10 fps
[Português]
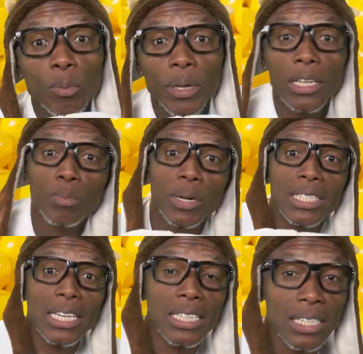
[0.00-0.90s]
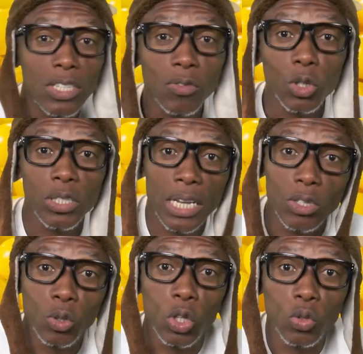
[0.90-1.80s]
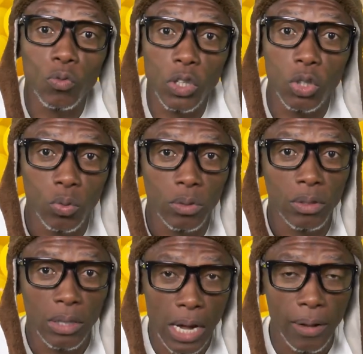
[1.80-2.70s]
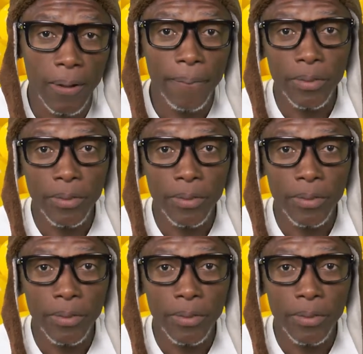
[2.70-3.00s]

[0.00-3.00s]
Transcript: pelas presenças de vocês no nosso vídeo, tá?